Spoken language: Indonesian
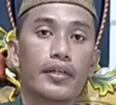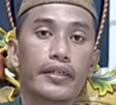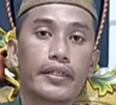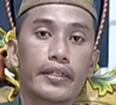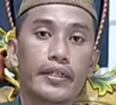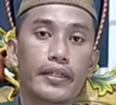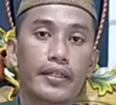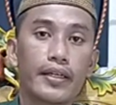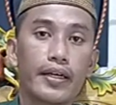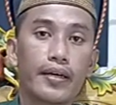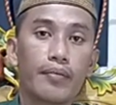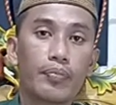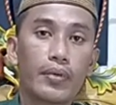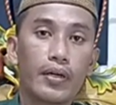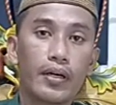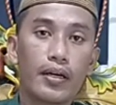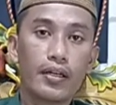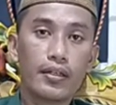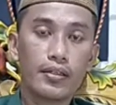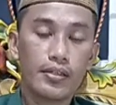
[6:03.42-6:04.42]

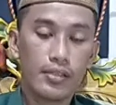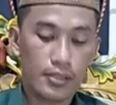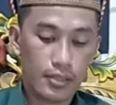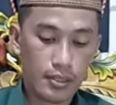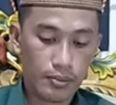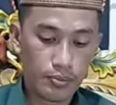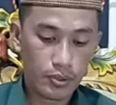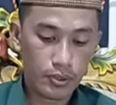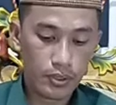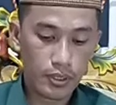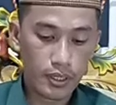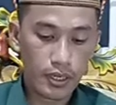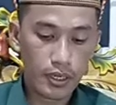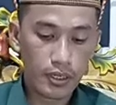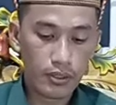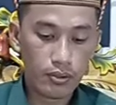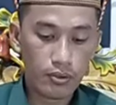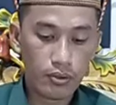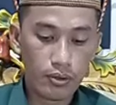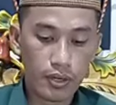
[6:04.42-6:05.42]
kenapa disebut
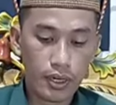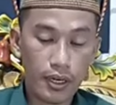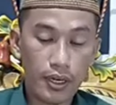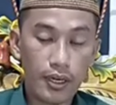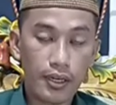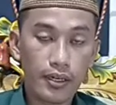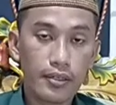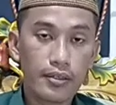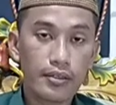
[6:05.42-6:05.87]
dengan doa